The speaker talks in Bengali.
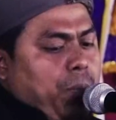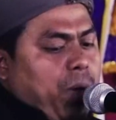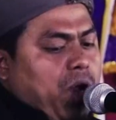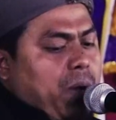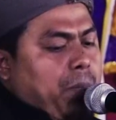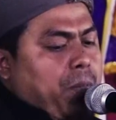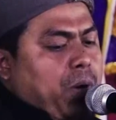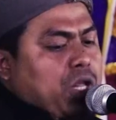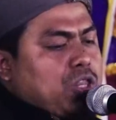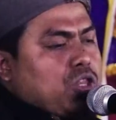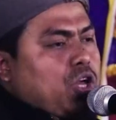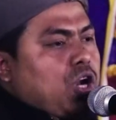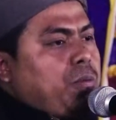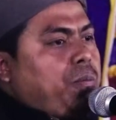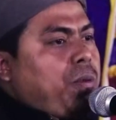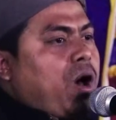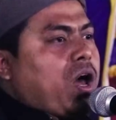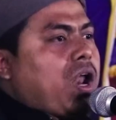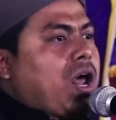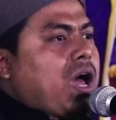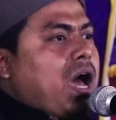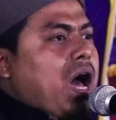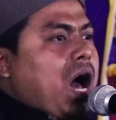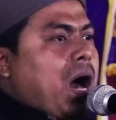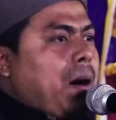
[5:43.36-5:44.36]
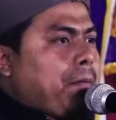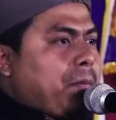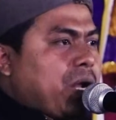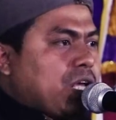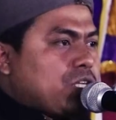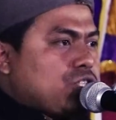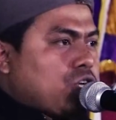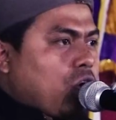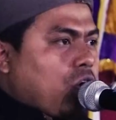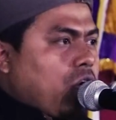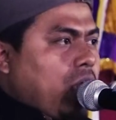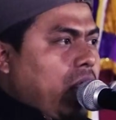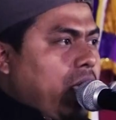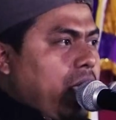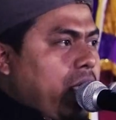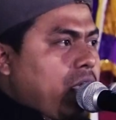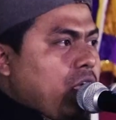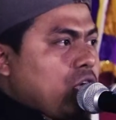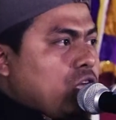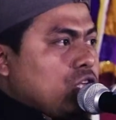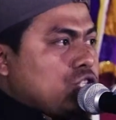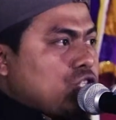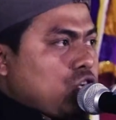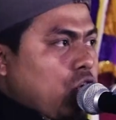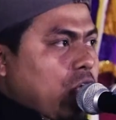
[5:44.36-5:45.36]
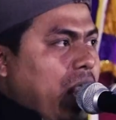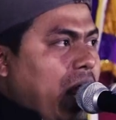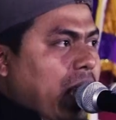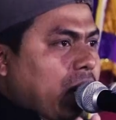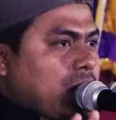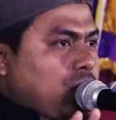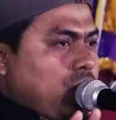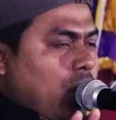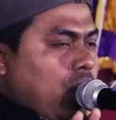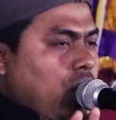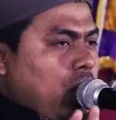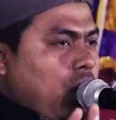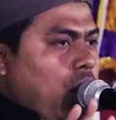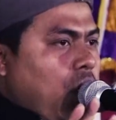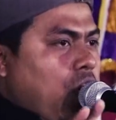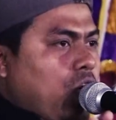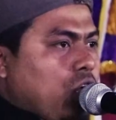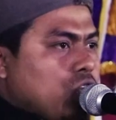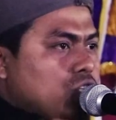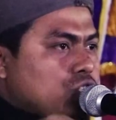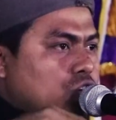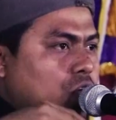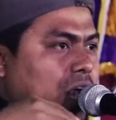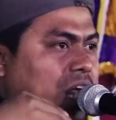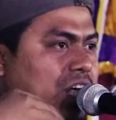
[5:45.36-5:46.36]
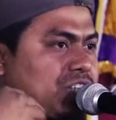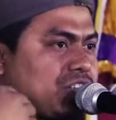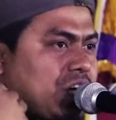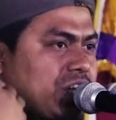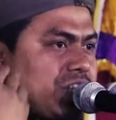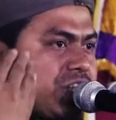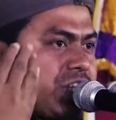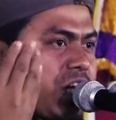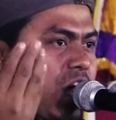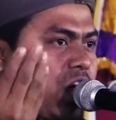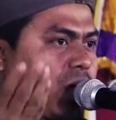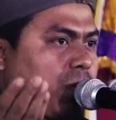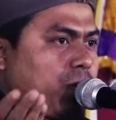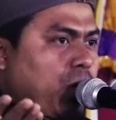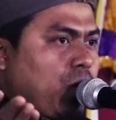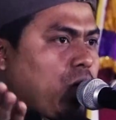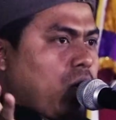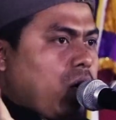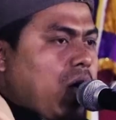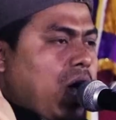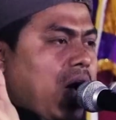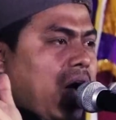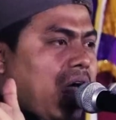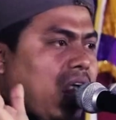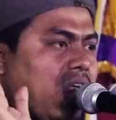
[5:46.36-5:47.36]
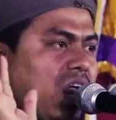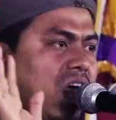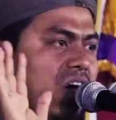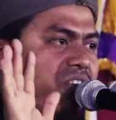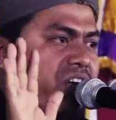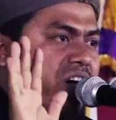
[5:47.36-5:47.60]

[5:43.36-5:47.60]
উপর পথের উপর আমরা সকলে চলার জন্য চলার চেষ্টা করবো আল্লাহ